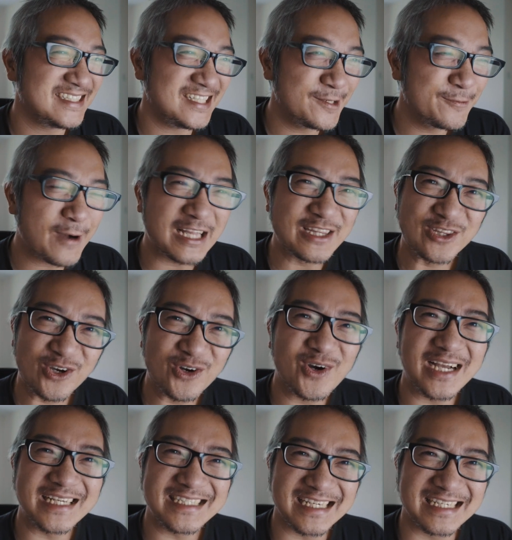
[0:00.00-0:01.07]
一万多
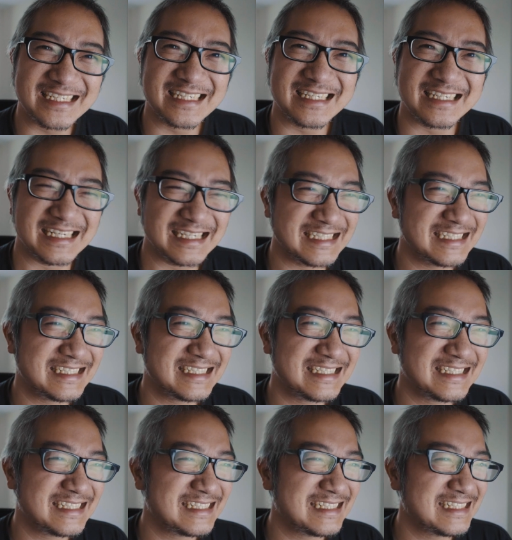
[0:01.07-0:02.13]
块钱的
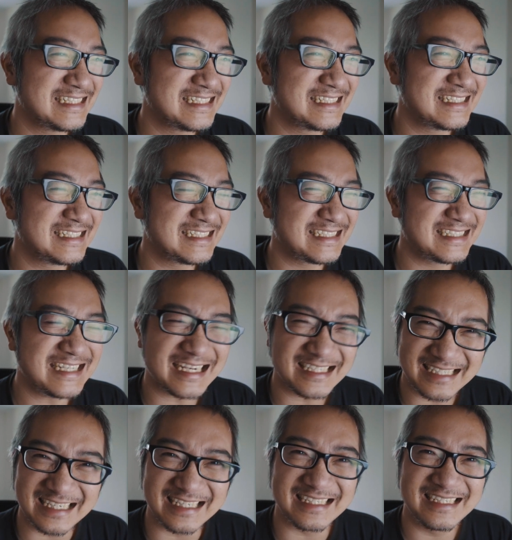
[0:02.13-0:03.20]
价
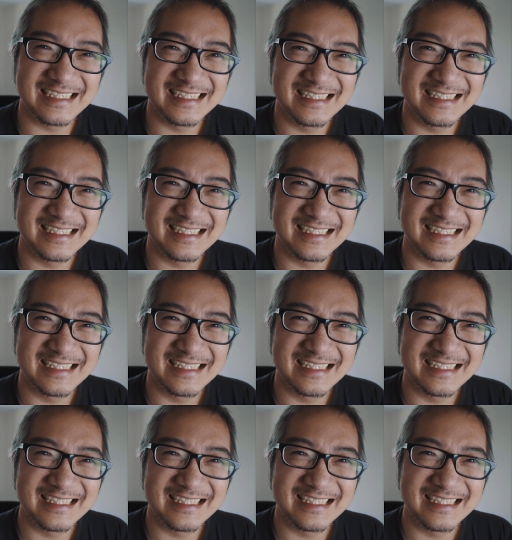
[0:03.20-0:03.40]
钱。